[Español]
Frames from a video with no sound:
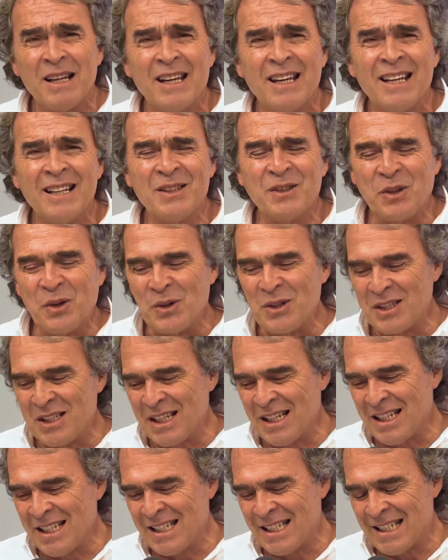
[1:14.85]

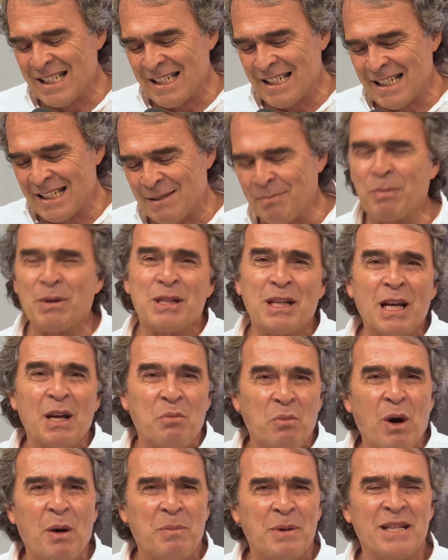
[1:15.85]
Entonces, pues se las
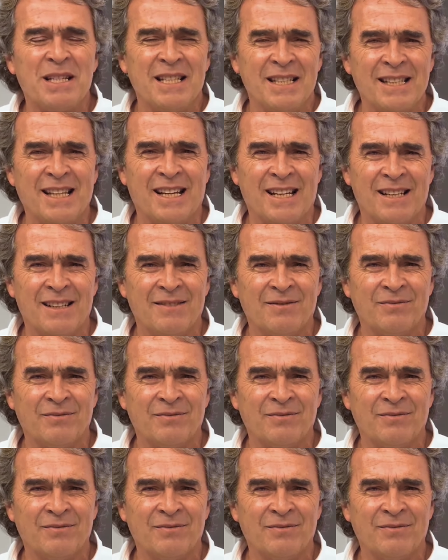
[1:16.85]
voy a presentar.